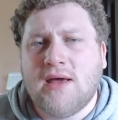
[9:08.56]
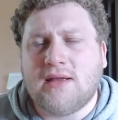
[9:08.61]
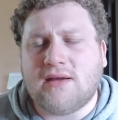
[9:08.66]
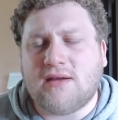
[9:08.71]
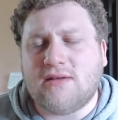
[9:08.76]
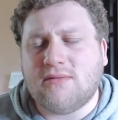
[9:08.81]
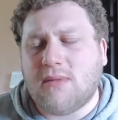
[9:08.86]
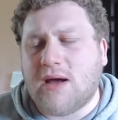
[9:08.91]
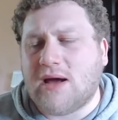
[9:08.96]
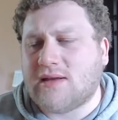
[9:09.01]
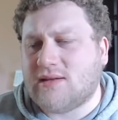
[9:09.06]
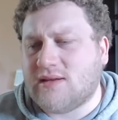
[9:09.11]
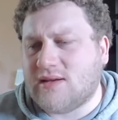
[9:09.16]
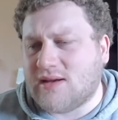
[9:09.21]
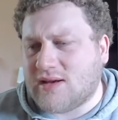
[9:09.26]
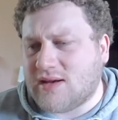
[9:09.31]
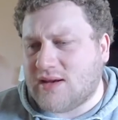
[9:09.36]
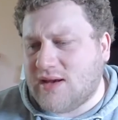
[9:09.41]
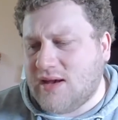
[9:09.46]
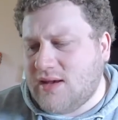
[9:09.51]
das macht
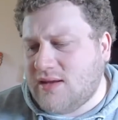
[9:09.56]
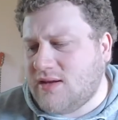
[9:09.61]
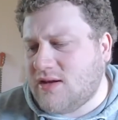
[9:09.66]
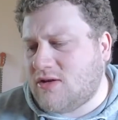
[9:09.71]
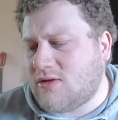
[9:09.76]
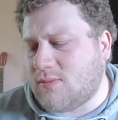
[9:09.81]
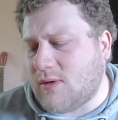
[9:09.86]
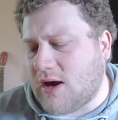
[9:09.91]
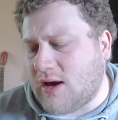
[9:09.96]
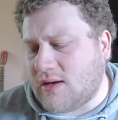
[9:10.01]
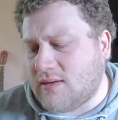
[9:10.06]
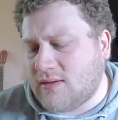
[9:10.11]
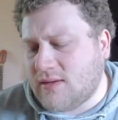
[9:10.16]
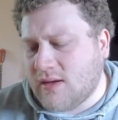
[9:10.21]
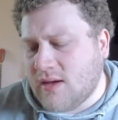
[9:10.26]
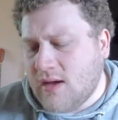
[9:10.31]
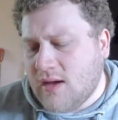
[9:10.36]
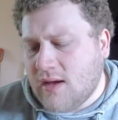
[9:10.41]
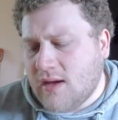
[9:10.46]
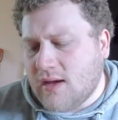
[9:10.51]
richtig
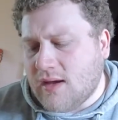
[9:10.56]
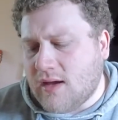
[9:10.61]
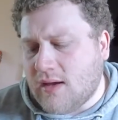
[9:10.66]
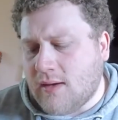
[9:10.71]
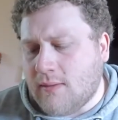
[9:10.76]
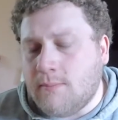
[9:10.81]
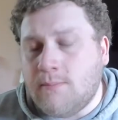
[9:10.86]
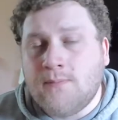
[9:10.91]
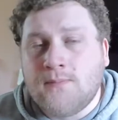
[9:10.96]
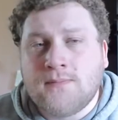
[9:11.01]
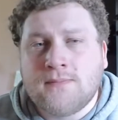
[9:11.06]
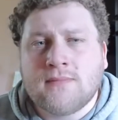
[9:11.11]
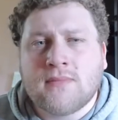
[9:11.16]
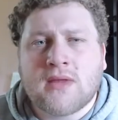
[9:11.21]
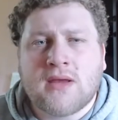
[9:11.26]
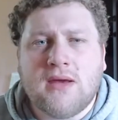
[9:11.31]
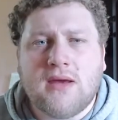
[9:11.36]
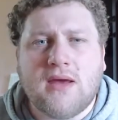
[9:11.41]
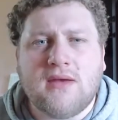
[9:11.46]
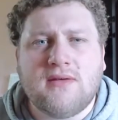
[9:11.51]
Spaß. Ähm,
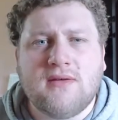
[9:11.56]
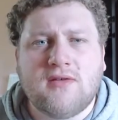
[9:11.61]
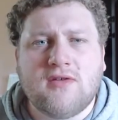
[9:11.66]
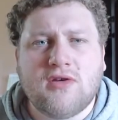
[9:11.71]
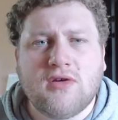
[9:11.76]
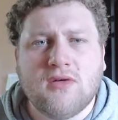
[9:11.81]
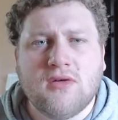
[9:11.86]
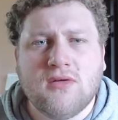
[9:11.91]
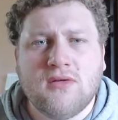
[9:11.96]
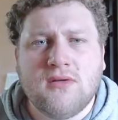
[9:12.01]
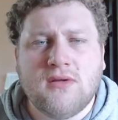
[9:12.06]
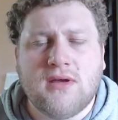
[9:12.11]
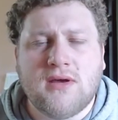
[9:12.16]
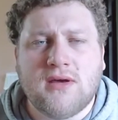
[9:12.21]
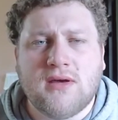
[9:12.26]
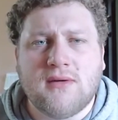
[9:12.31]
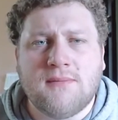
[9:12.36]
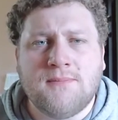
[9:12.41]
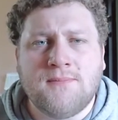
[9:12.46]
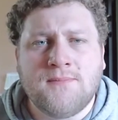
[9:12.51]
es ist schön
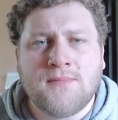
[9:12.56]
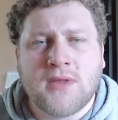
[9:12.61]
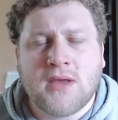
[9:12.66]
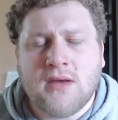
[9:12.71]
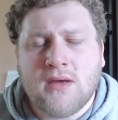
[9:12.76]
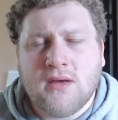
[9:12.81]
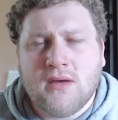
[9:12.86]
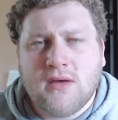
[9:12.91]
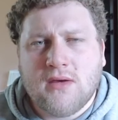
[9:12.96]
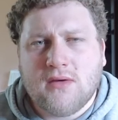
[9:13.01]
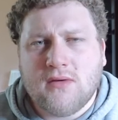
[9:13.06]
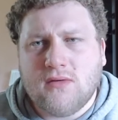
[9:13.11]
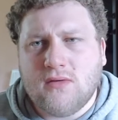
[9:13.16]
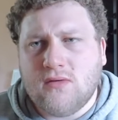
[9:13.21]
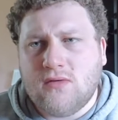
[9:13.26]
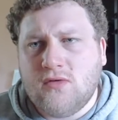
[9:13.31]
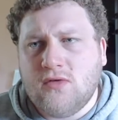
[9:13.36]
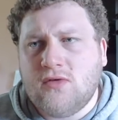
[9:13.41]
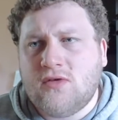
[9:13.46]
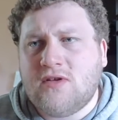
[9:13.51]
ähm,
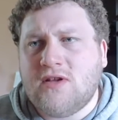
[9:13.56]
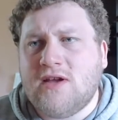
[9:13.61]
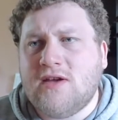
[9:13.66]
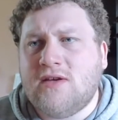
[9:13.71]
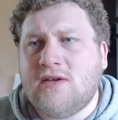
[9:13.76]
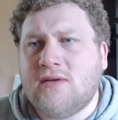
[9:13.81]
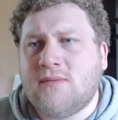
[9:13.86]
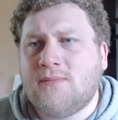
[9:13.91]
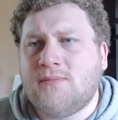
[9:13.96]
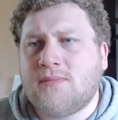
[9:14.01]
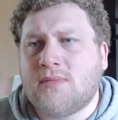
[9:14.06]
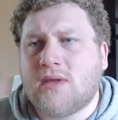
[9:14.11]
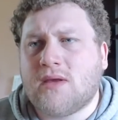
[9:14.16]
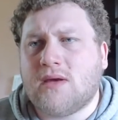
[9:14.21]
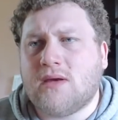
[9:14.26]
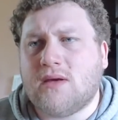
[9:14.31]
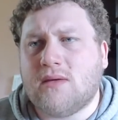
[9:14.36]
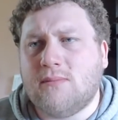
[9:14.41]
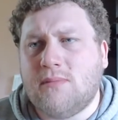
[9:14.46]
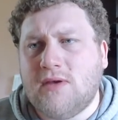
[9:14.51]
süßlich,
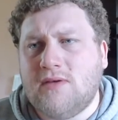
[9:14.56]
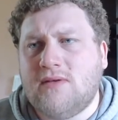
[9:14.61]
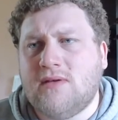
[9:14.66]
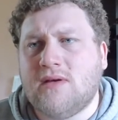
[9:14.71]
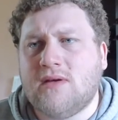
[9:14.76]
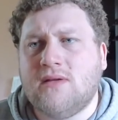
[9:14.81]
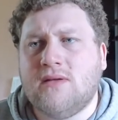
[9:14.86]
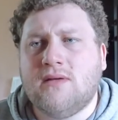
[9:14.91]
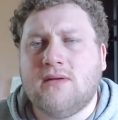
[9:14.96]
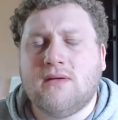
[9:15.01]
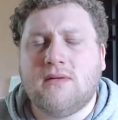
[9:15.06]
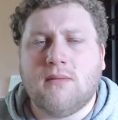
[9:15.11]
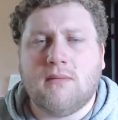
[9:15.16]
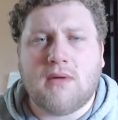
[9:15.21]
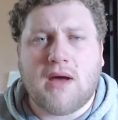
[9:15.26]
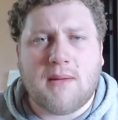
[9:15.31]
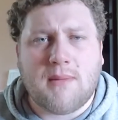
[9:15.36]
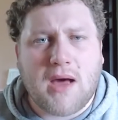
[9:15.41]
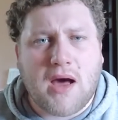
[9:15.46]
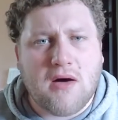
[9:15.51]
ein bisschen,
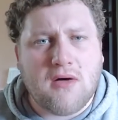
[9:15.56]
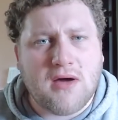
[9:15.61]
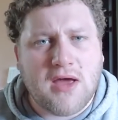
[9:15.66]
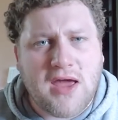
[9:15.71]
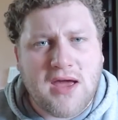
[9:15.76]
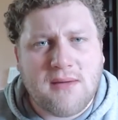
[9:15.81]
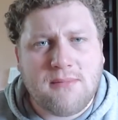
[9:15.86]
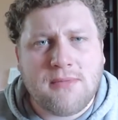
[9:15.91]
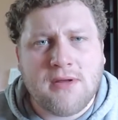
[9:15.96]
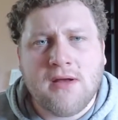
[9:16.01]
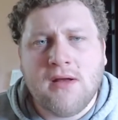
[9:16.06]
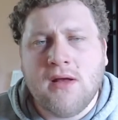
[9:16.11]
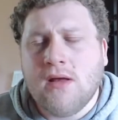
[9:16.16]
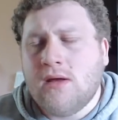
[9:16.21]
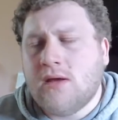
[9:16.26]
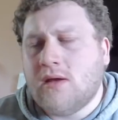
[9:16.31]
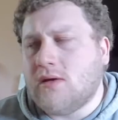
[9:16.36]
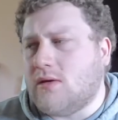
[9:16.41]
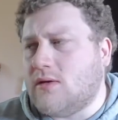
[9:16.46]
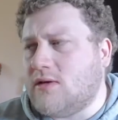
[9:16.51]
aber auch herb.
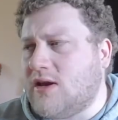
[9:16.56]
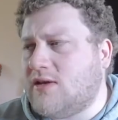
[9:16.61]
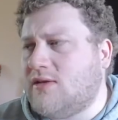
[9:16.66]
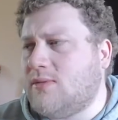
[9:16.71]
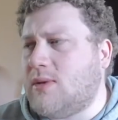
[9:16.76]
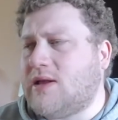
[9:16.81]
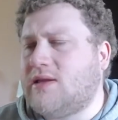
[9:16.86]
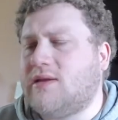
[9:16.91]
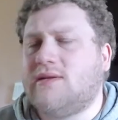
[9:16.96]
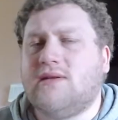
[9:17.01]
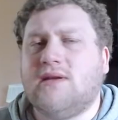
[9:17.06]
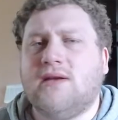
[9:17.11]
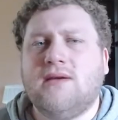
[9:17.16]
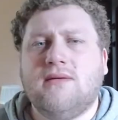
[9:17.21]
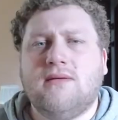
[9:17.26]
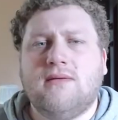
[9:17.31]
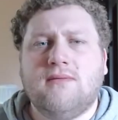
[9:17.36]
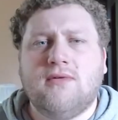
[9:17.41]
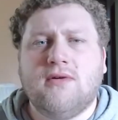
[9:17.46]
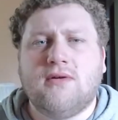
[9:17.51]
Und das macht das
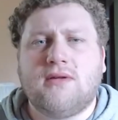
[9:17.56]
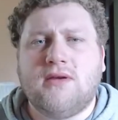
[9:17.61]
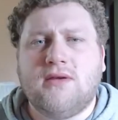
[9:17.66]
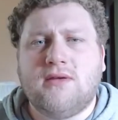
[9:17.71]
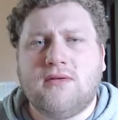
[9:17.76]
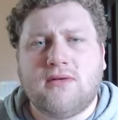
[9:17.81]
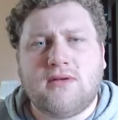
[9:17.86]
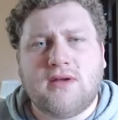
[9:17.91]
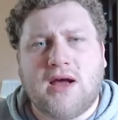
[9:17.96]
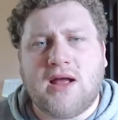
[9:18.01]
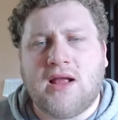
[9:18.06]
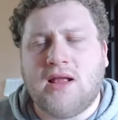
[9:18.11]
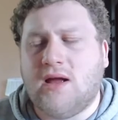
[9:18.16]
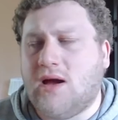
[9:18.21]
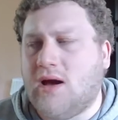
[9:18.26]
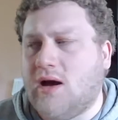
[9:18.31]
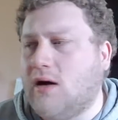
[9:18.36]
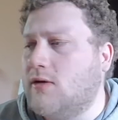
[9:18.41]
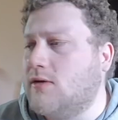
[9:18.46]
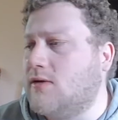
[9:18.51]
Ding wirklich
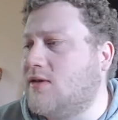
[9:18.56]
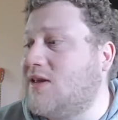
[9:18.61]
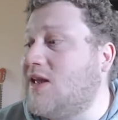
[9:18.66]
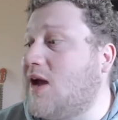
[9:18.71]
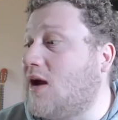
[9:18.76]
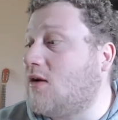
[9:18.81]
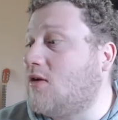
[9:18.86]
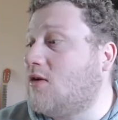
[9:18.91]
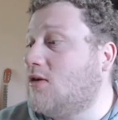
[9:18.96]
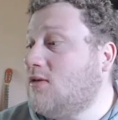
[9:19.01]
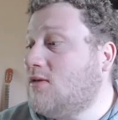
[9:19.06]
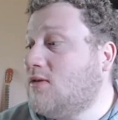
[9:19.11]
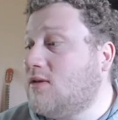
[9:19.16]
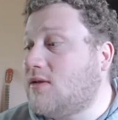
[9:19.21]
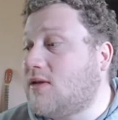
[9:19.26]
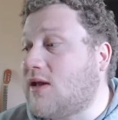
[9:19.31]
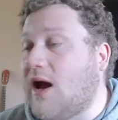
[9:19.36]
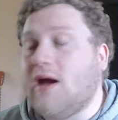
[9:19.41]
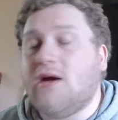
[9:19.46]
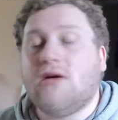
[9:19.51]
total aus. Ja,
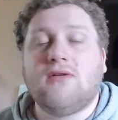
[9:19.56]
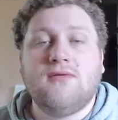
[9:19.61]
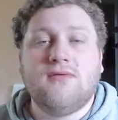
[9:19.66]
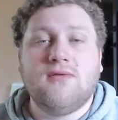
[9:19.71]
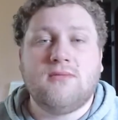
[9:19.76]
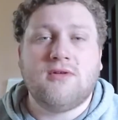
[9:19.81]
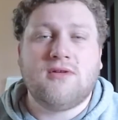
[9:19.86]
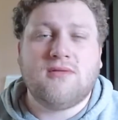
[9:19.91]
kostet 3,25 Euro